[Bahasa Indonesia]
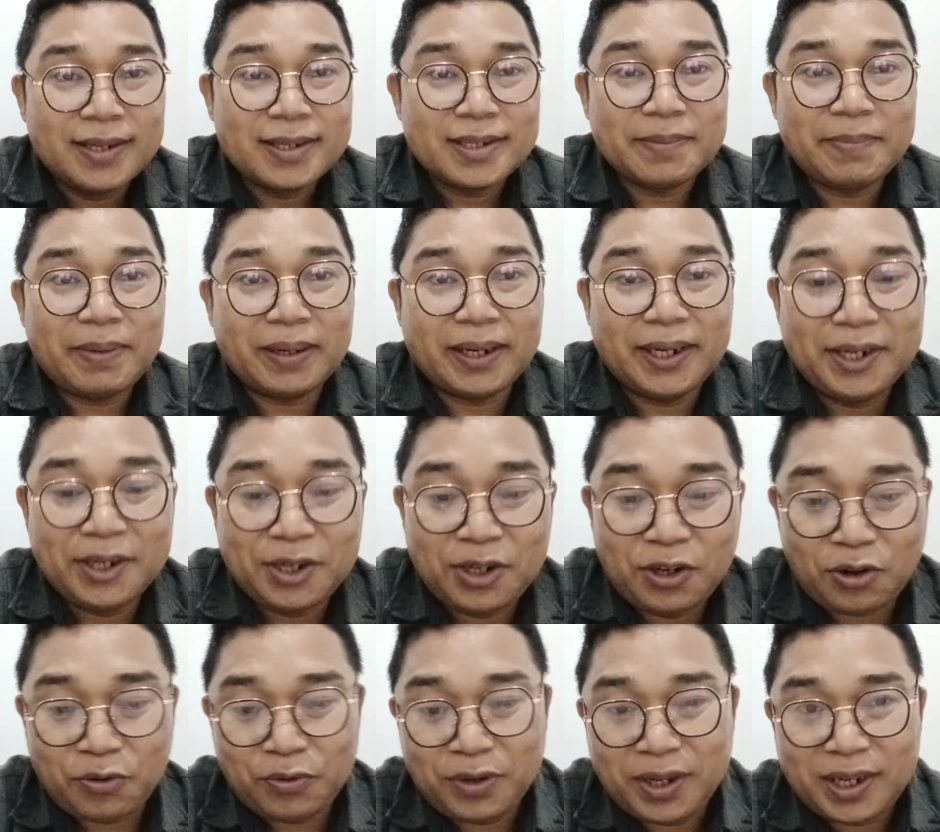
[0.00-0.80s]
Semakin
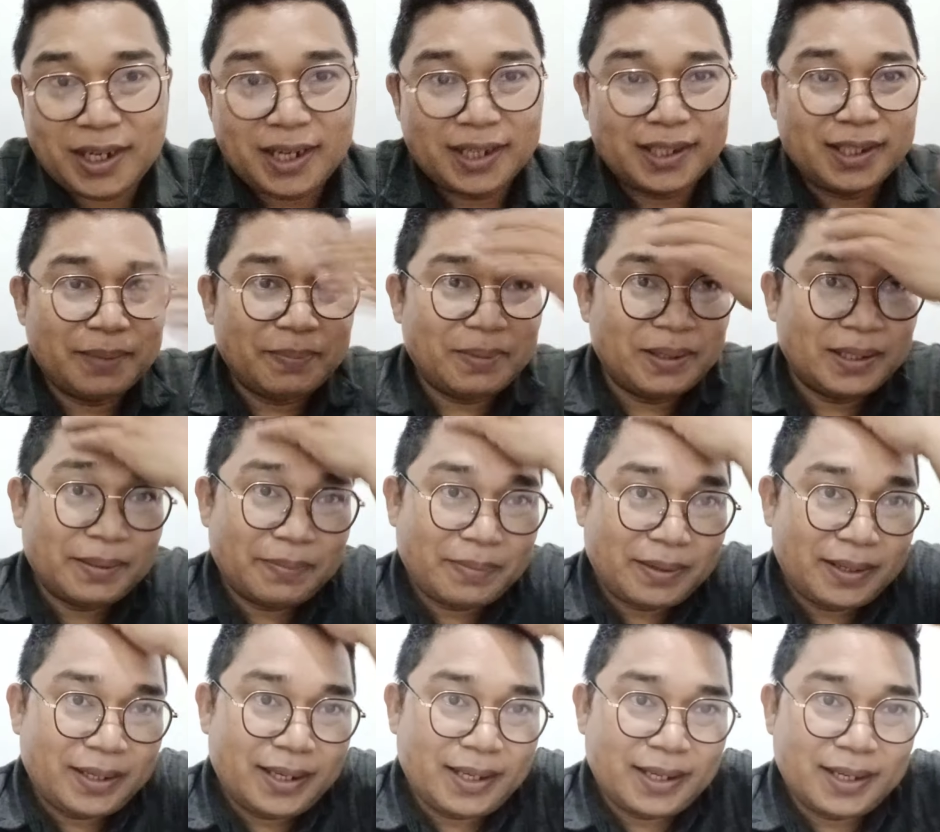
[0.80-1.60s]
glowing kan
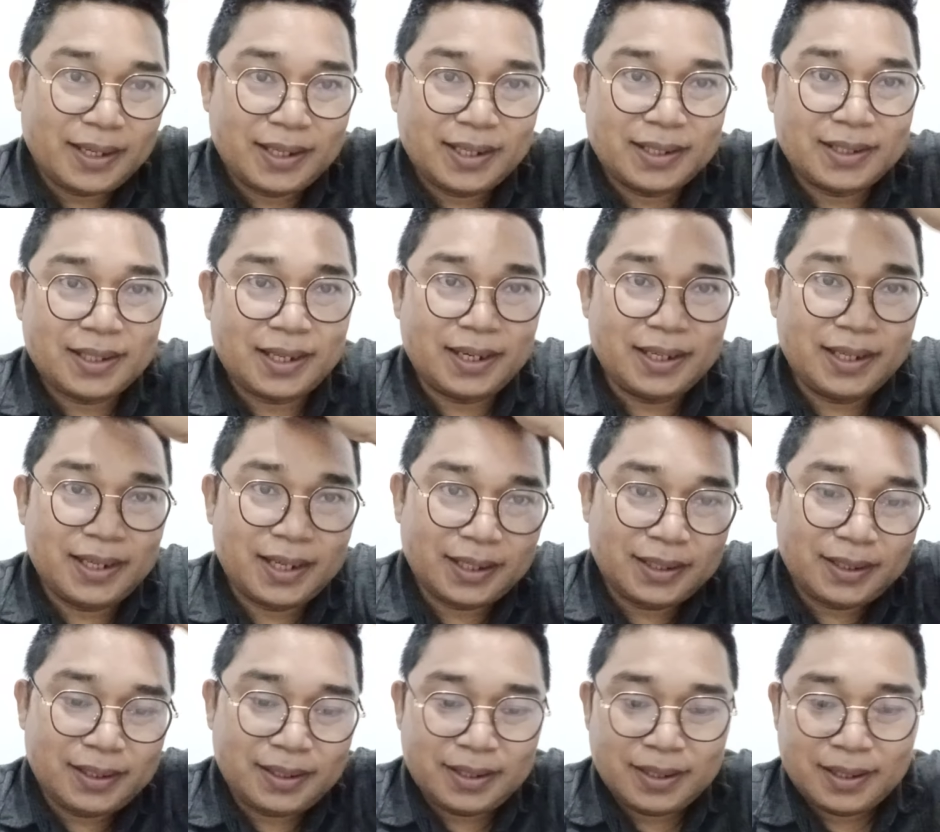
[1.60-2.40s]
teman-temannya. Kita
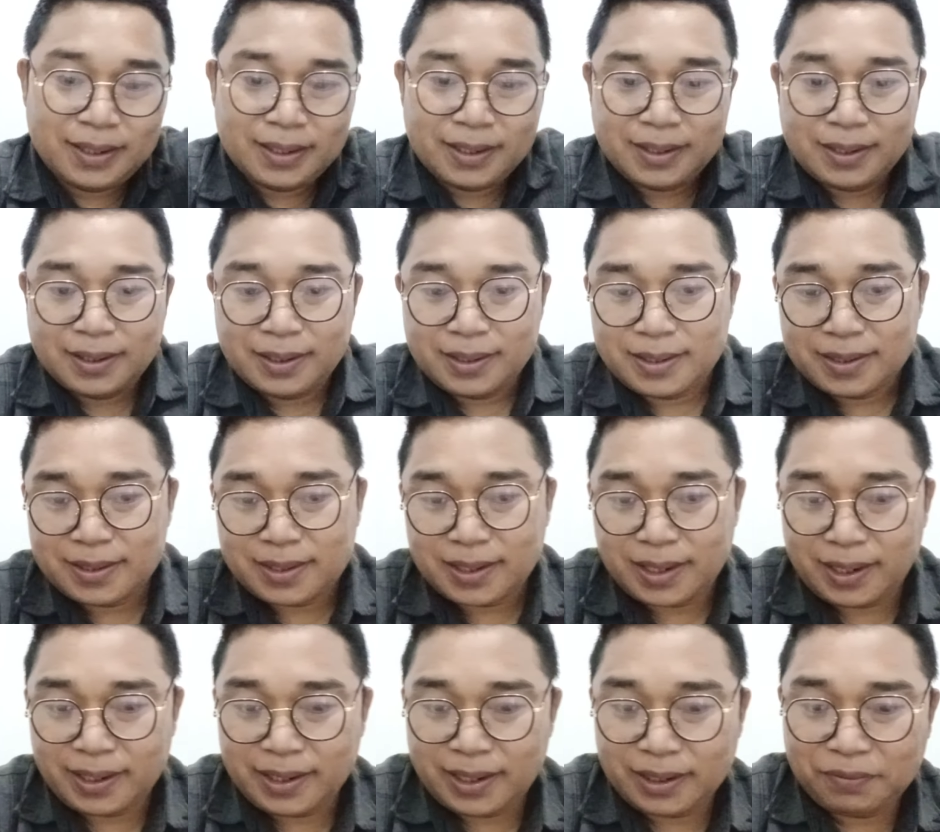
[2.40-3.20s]
lihat.
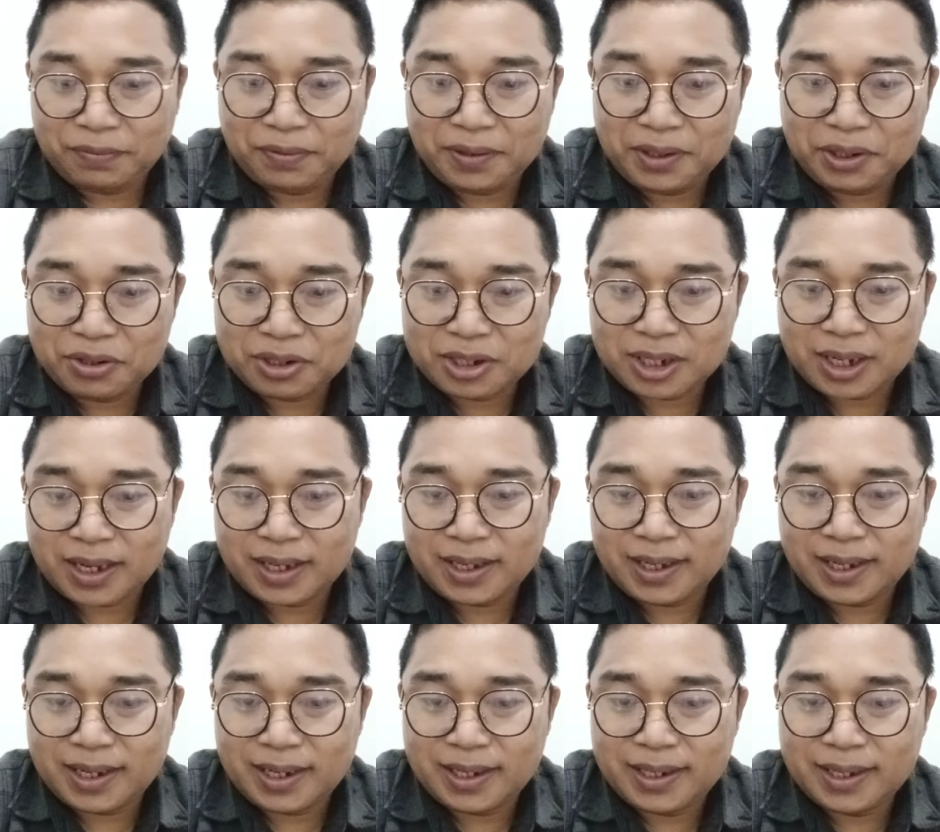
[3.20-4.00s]
Saya lihat video
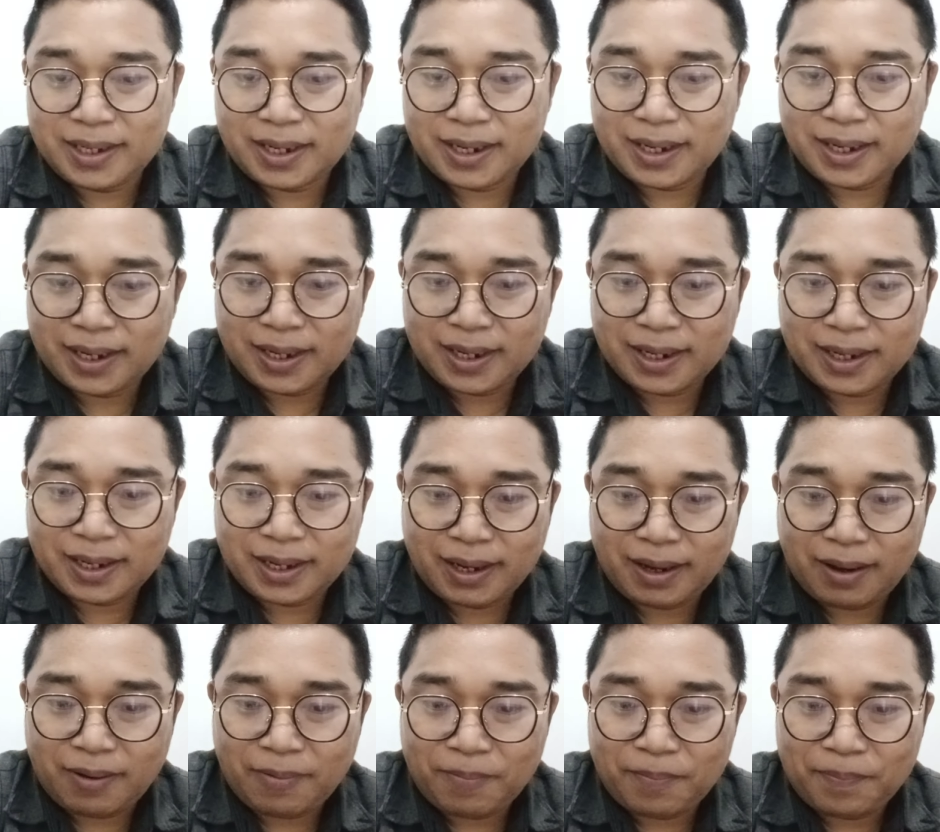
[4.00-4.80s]
saya
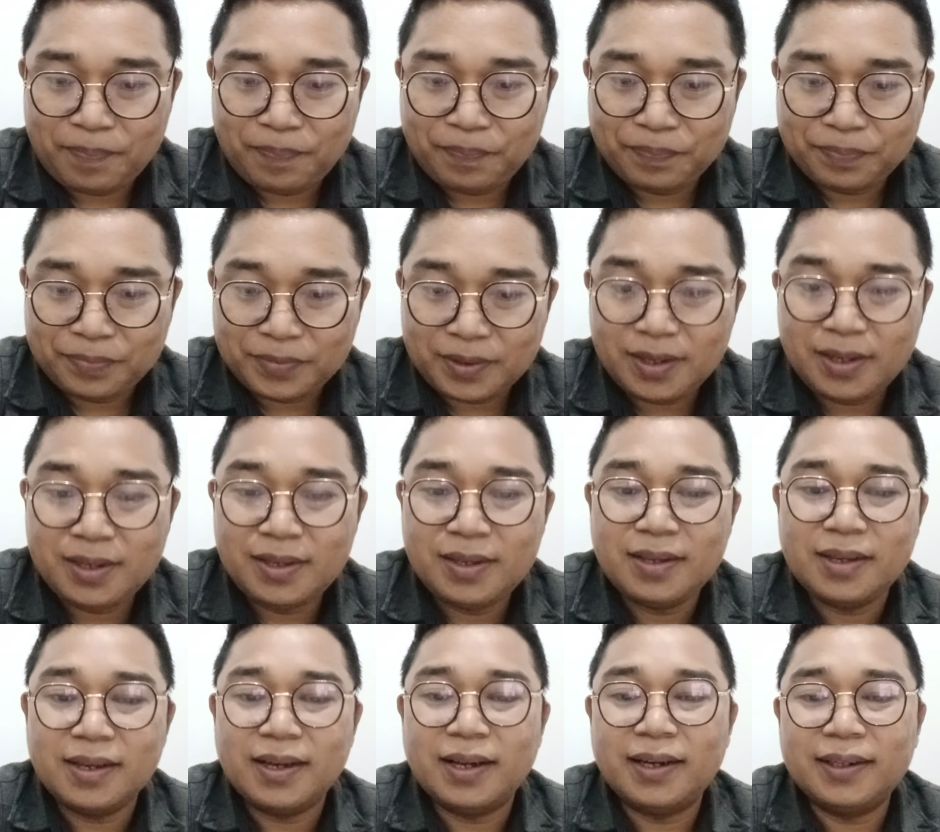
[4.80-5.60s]
yang...
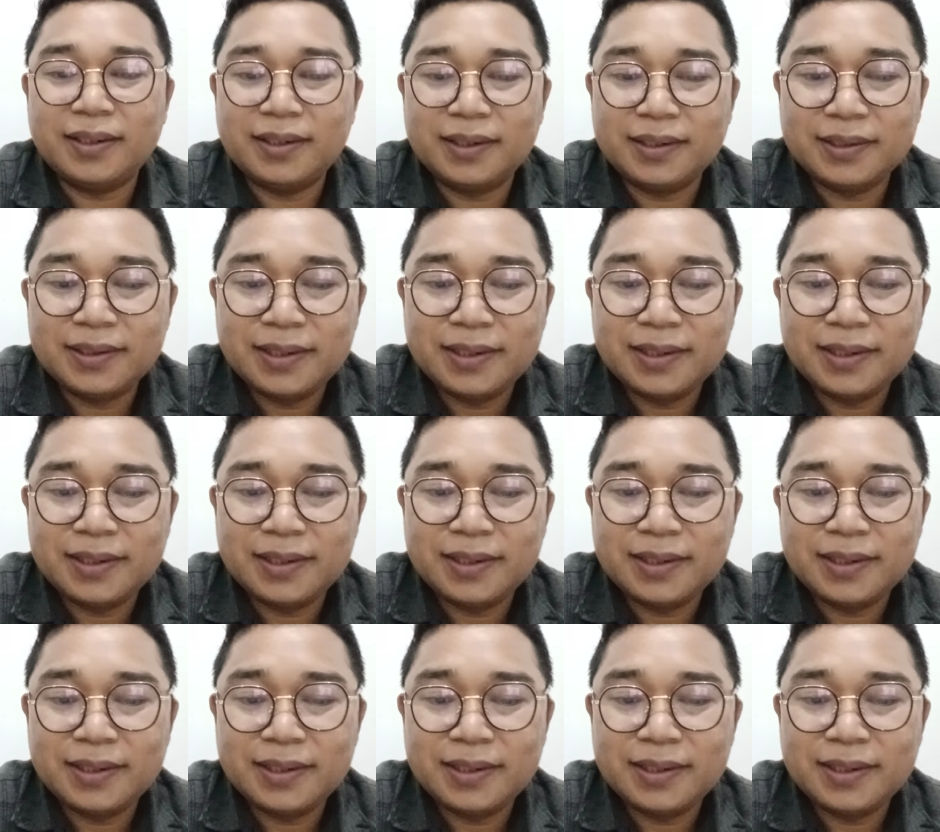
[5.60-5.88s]
Iya.